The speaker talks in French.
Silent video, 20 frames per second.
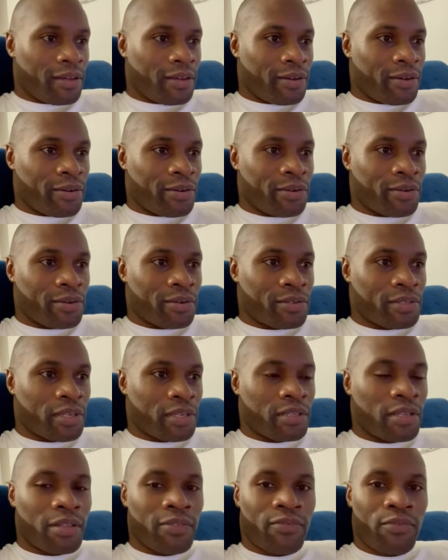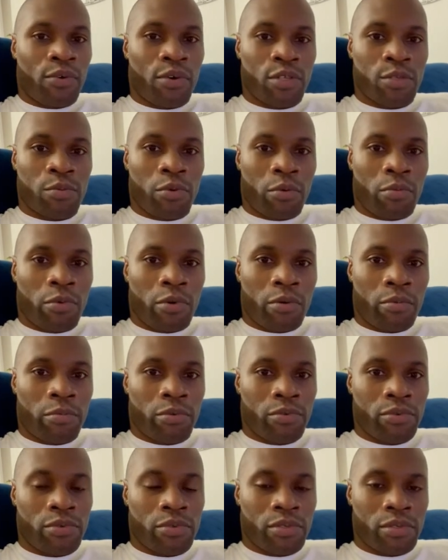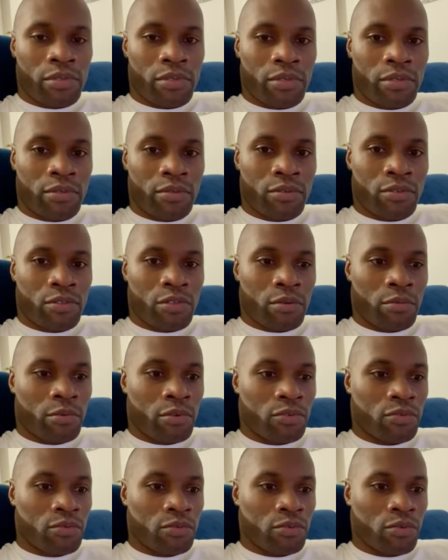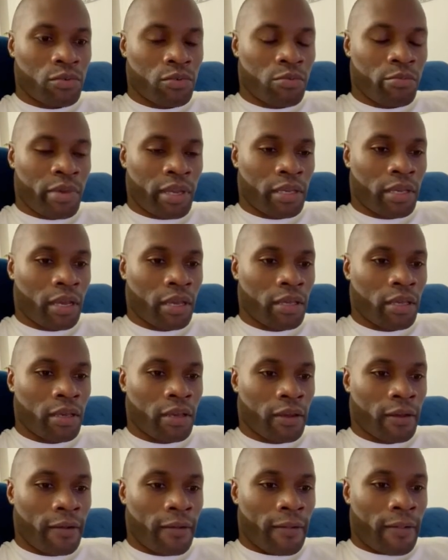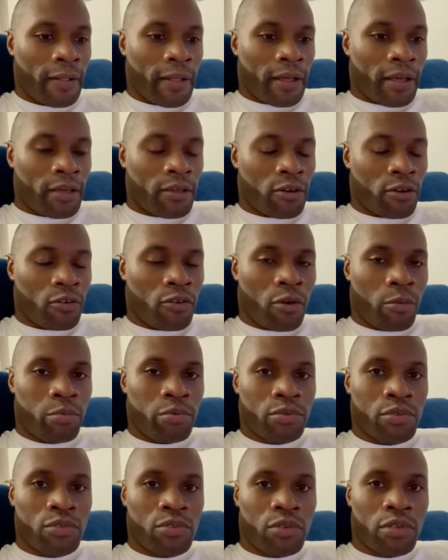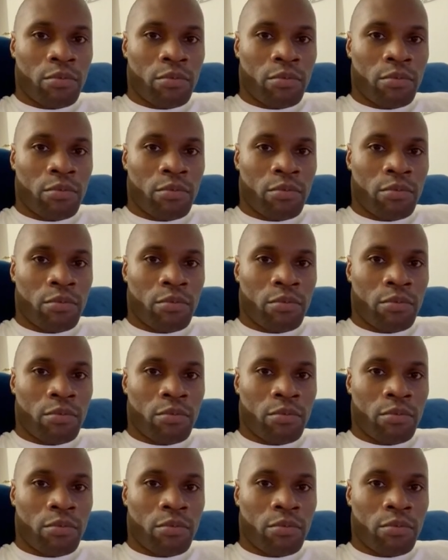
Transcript: Euh, ça a été une force pour moi en plus, justement, tout au long de ma carrière, et encore plus dans les